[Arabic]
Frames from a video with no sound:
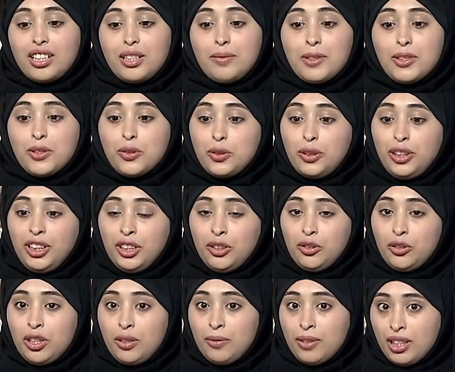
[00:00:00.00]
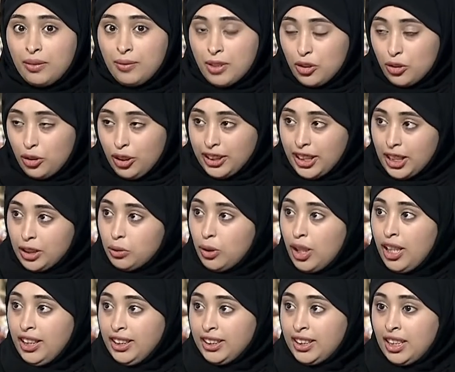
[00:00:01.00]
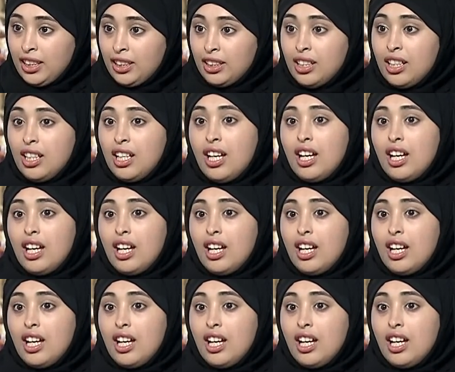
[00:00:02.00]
أنا مشروعي هو مشروع يد واحدة